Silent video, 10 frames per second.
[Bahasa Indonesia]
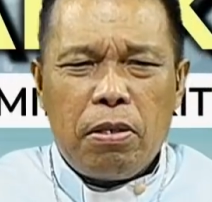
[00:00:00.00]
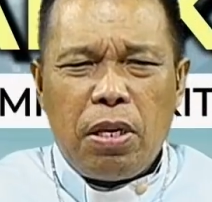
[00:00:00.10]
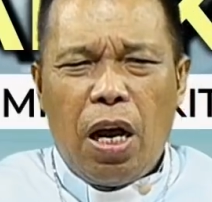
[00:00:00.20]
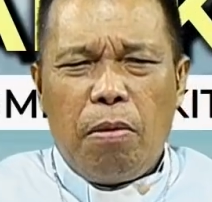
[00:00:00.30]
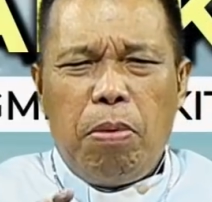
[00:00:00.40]

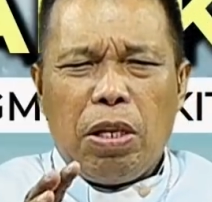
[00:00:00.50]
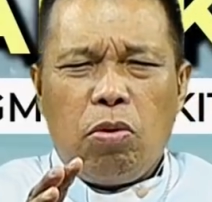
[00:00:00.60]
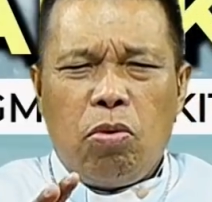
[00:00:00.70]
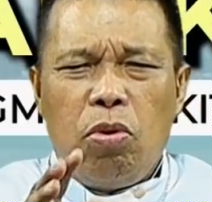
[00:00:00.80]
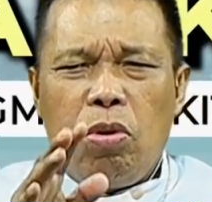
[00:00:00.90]

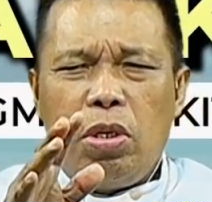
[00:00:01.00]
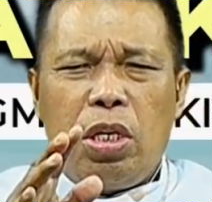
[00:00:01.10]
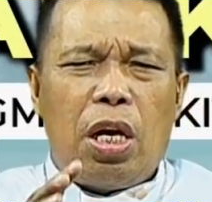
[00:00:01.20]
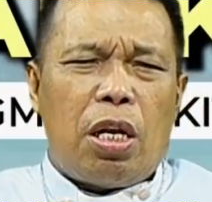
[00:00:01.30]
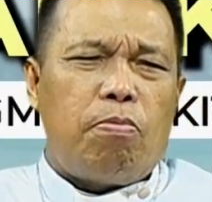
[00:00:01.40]
sahabatku
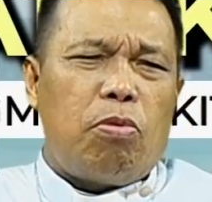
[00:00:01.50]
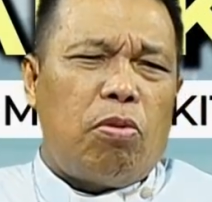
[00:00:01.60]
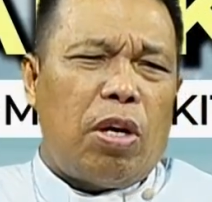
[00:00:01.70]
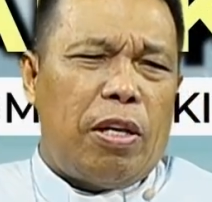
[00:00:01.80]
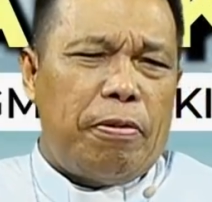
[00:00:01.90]
di dalam
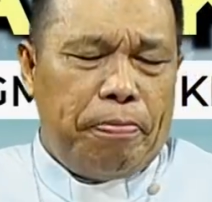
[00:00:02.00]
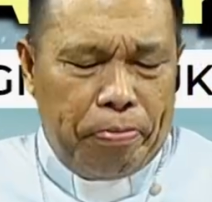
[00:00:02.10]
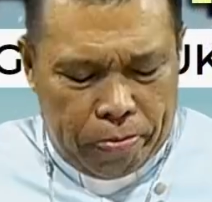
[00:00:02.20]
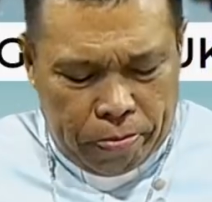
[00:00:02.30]
Tuhan.